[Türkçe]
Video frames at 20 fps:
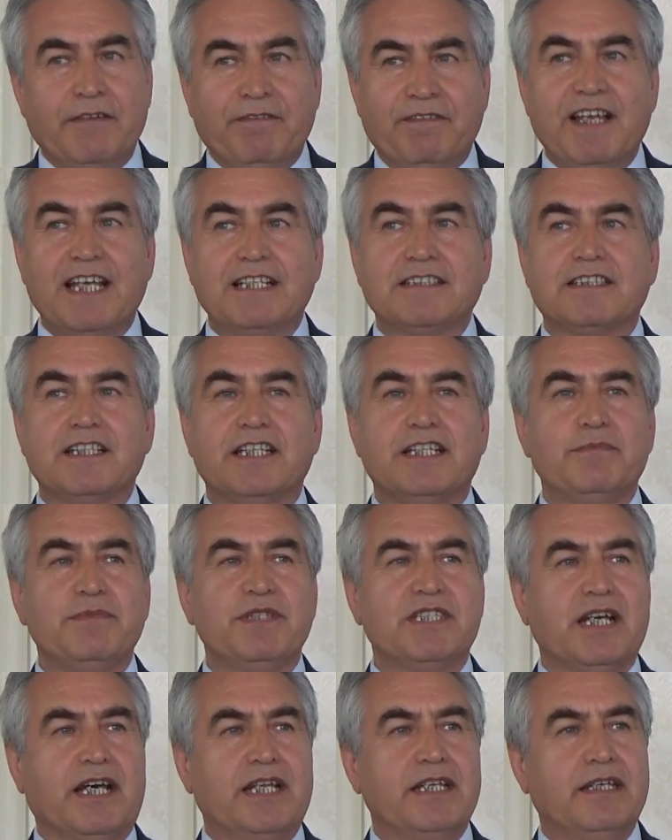
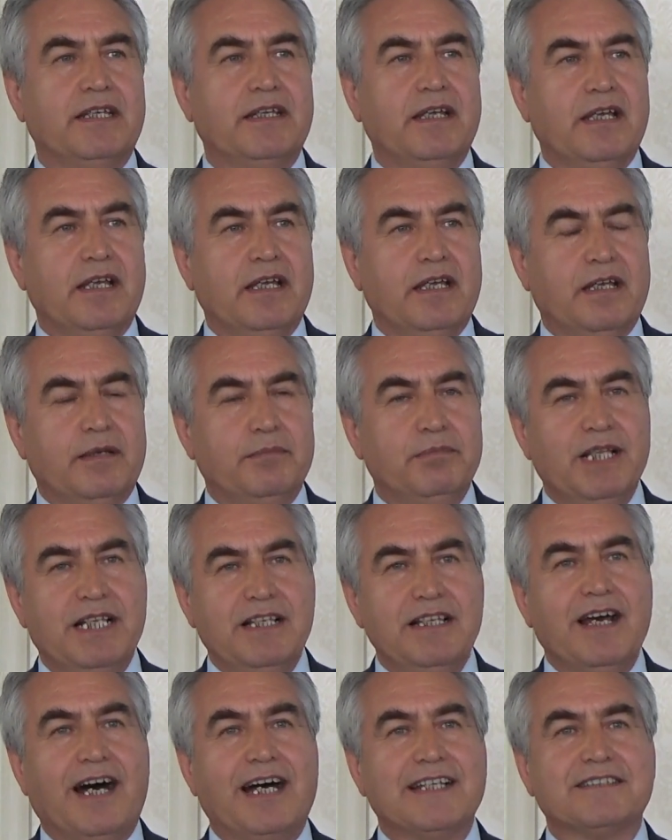reflekslerimizi hani
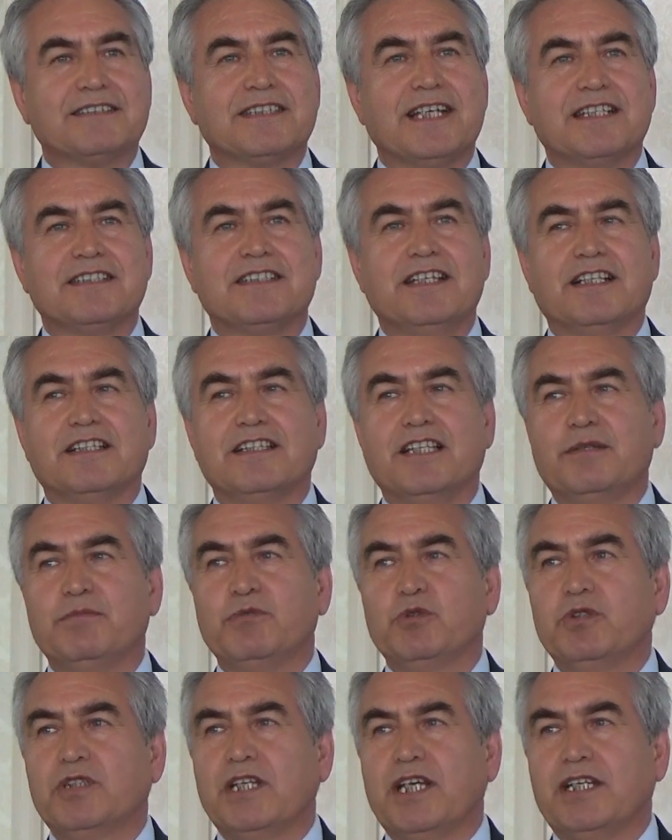milli
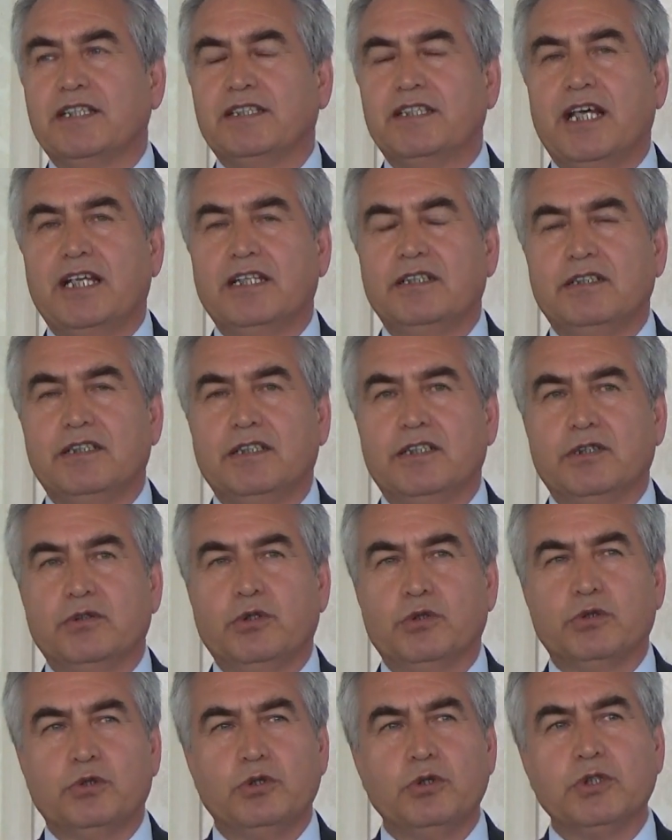hassasiyetlerimiz üzerinden e,
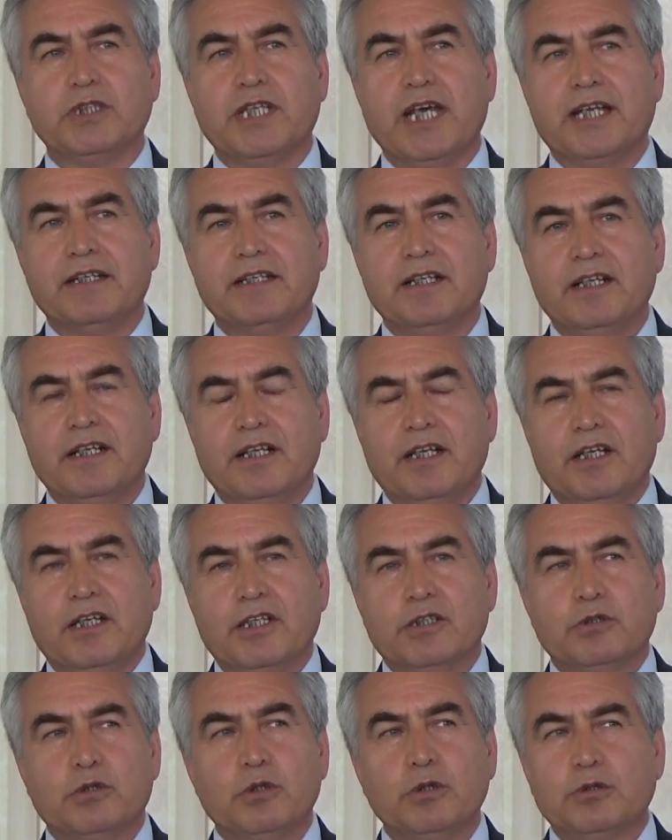götürürken
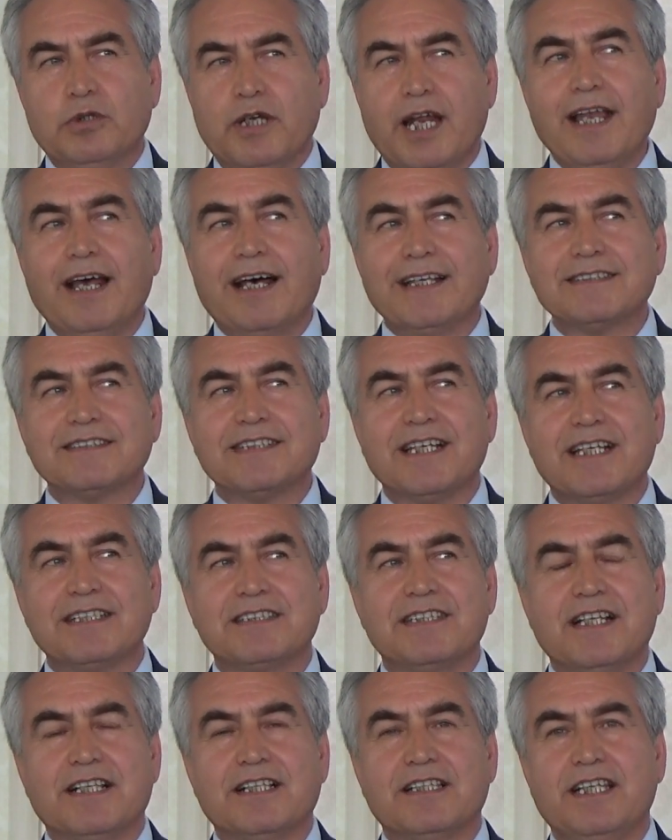kültürel
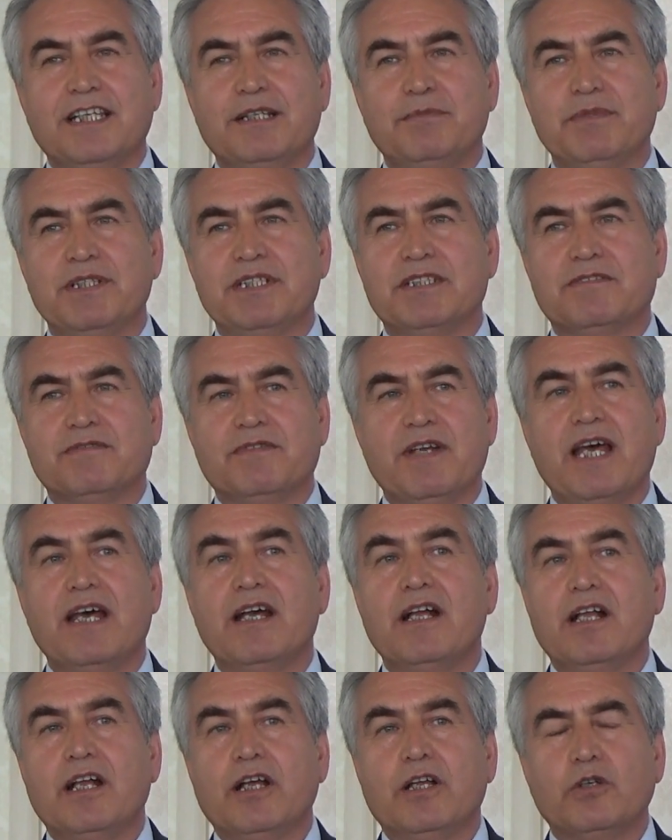hassasiyetlerimiz
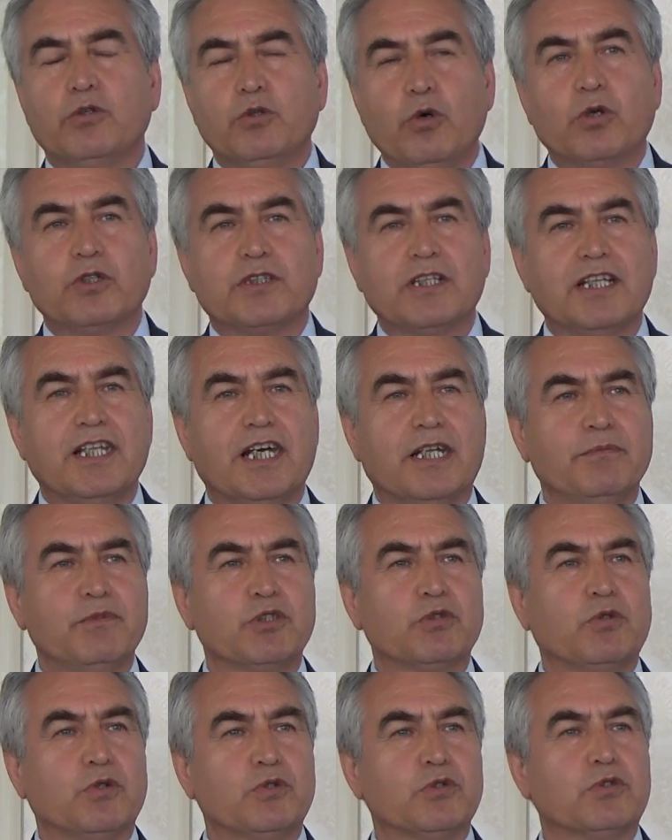ve
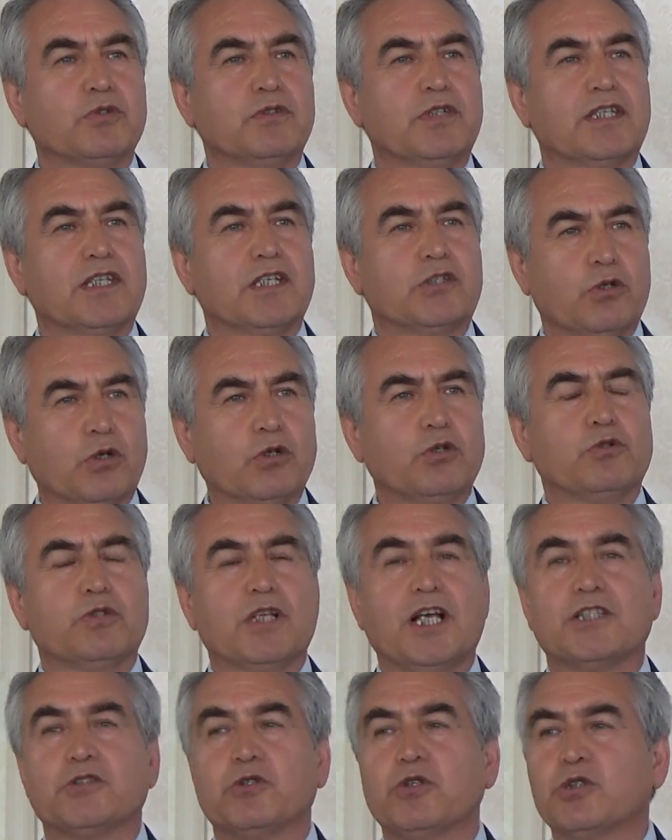noktalarımız konusunda da çok
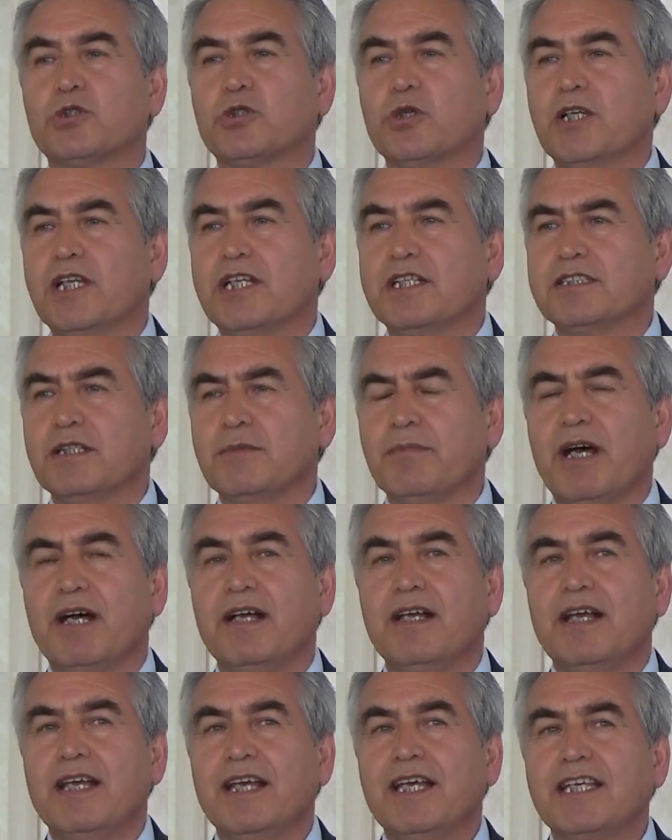güzel söz söyleriz
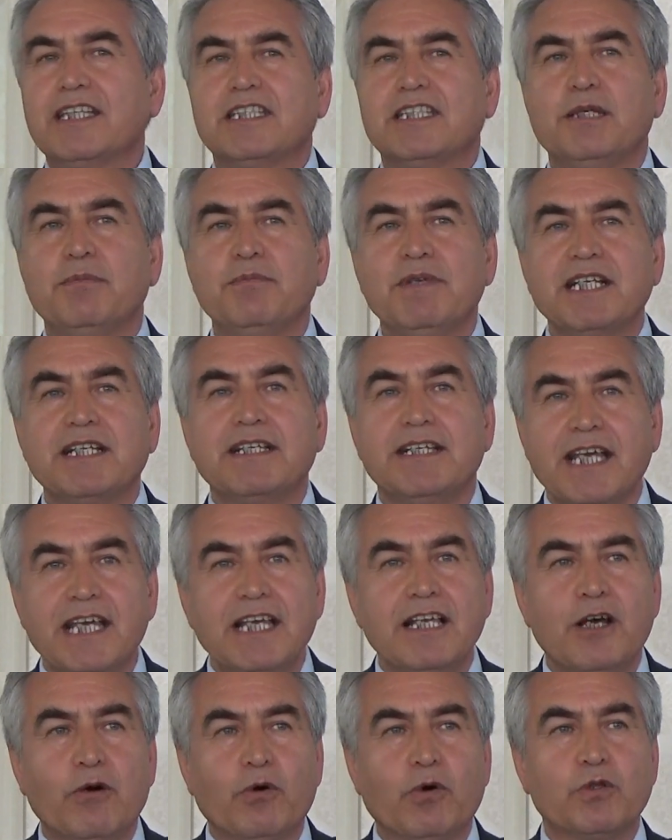ama kimlik
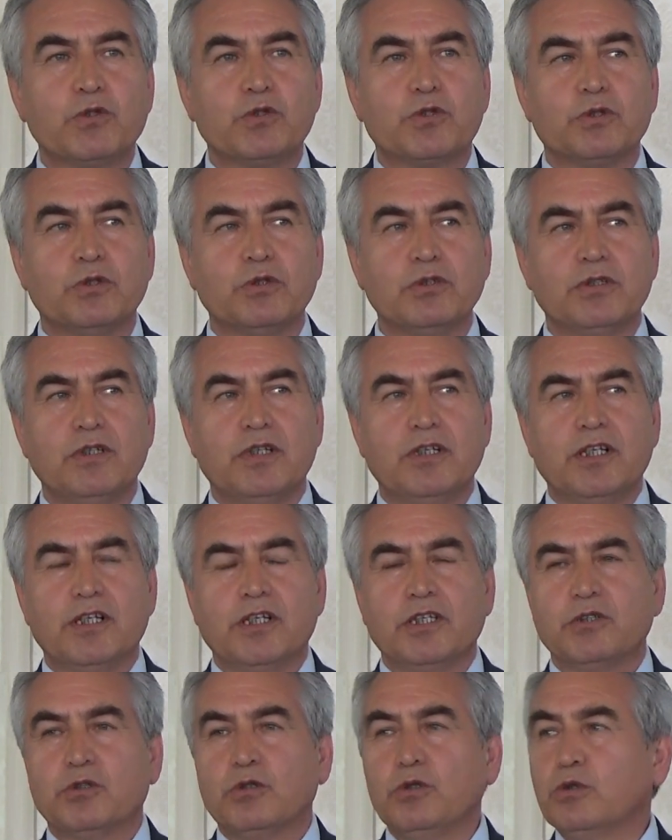ne ile oluşur?
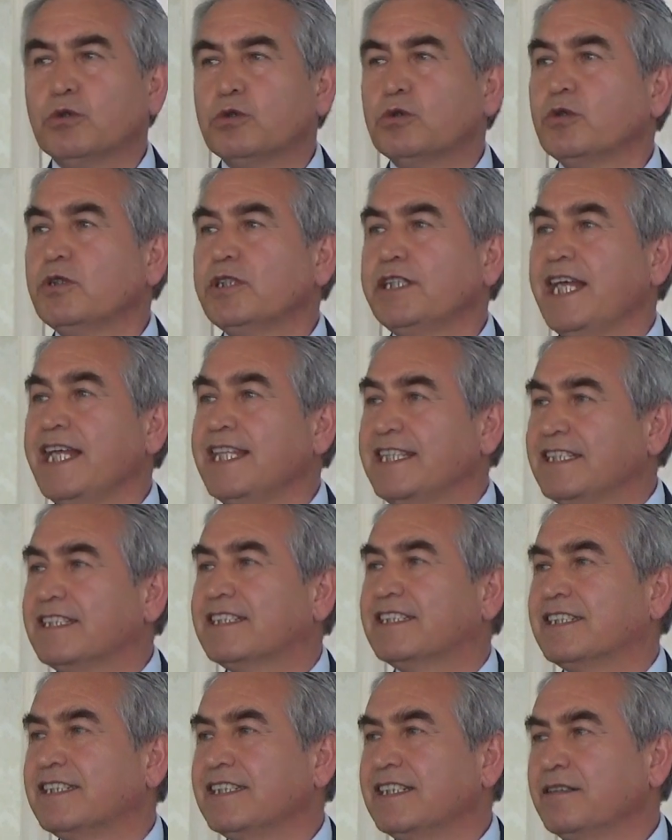Kültür
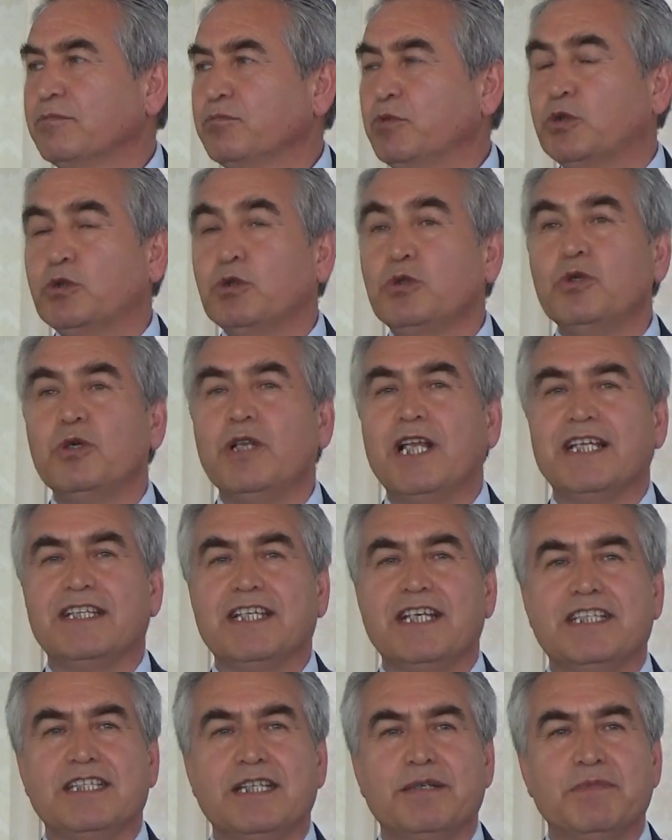nedir
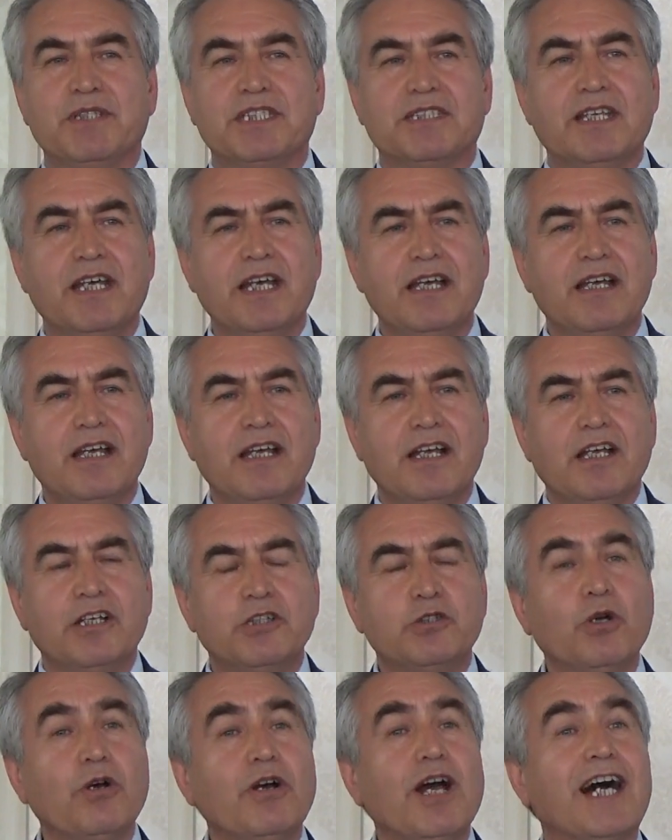bütünüyle dediğimizde
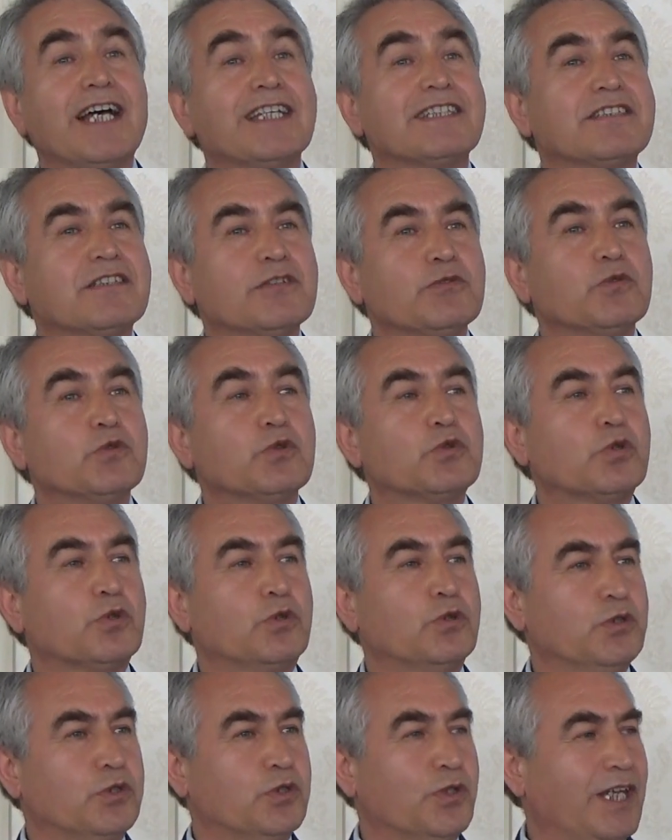çok az
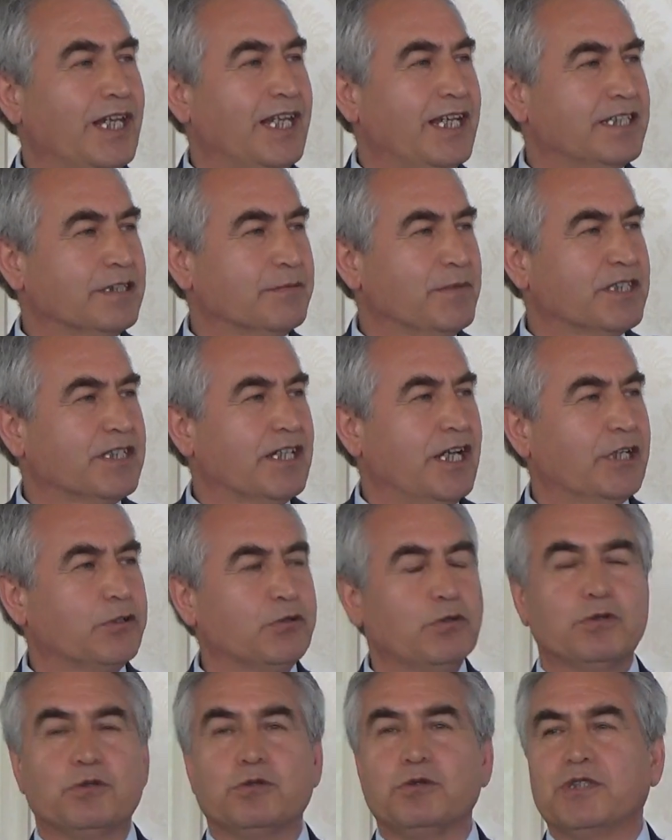unsurunu söyleriz.
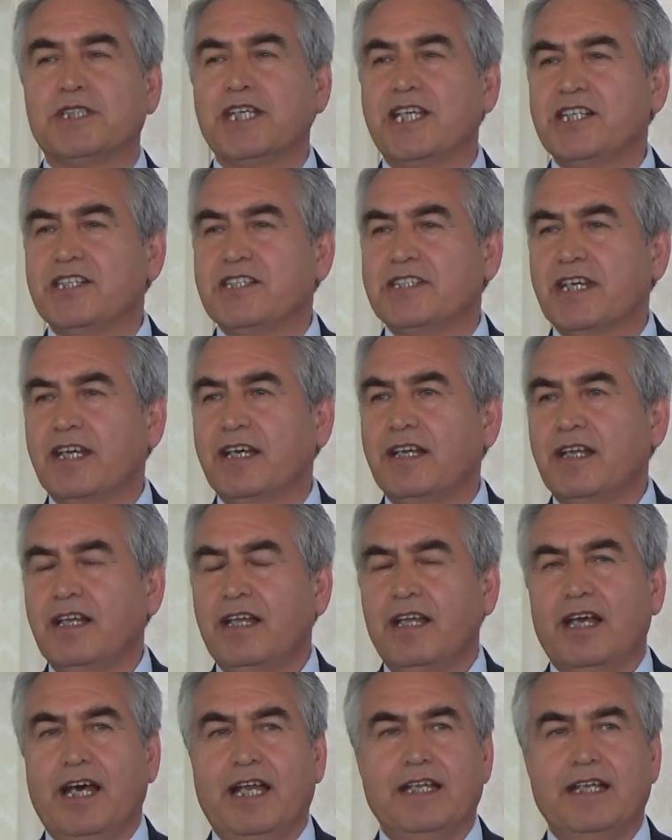Mesela kültür deyince